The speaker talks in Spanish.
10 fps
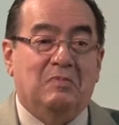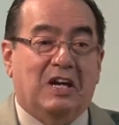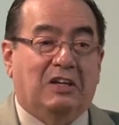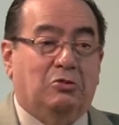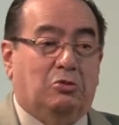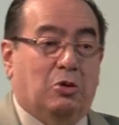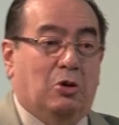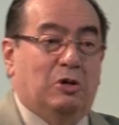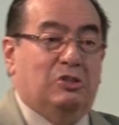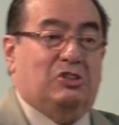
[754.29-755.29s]

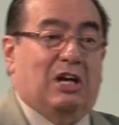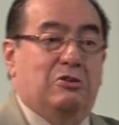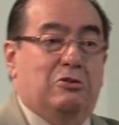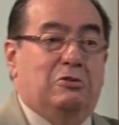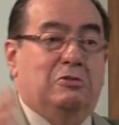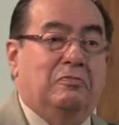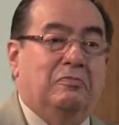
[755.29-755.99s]
entró y salió